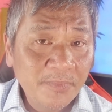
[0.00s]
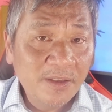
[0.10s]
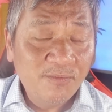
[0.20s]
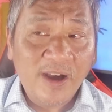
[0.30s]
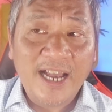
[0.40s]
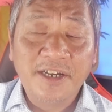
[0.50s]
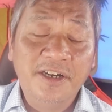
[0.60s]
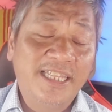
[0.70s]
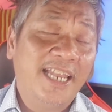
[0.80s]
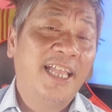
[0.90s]
Và
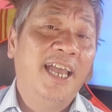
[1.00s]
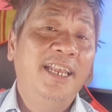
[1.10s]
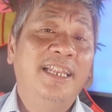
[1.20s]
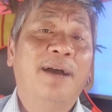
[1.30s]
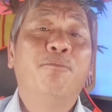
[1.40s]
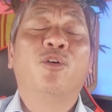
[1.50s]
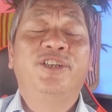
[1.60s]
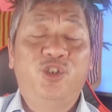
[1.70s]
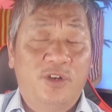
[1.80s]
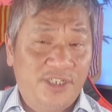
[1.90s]
người thay thế là
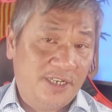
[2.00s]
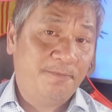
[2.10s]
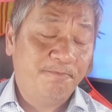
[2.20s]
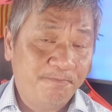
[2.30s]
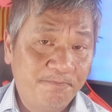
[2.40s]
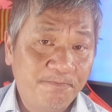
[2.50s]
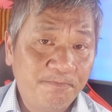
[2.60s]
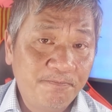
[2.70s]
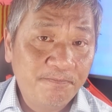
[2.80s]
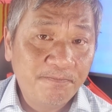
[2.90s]
Boris Johnson.
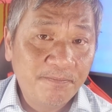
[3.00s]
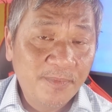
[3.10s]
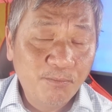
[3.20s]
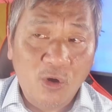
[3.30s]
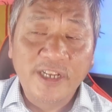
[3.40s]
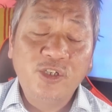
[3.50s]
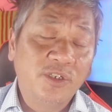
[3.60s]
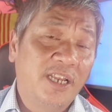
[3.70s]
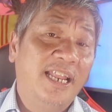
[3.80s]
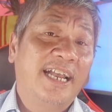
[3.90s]
Boris
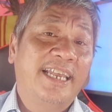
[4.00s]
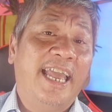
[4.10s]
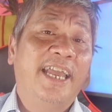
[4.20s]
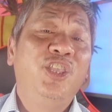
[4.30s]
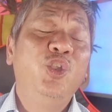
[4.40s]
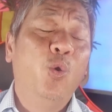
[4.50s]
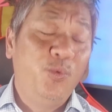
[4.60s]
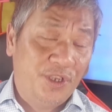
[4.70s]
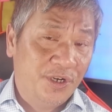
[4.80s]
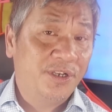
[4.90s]
Johnson là kẻ nhu
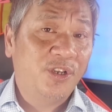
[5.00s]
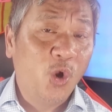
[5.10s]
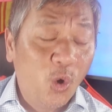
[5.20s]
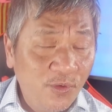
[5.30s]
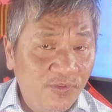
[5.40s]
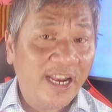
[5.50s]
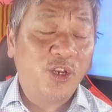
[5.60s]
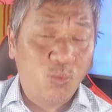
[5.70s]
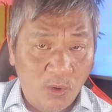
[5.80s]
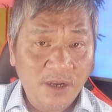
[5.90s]
nhược đối với lại
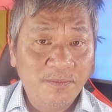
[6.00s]
Trung Quốc.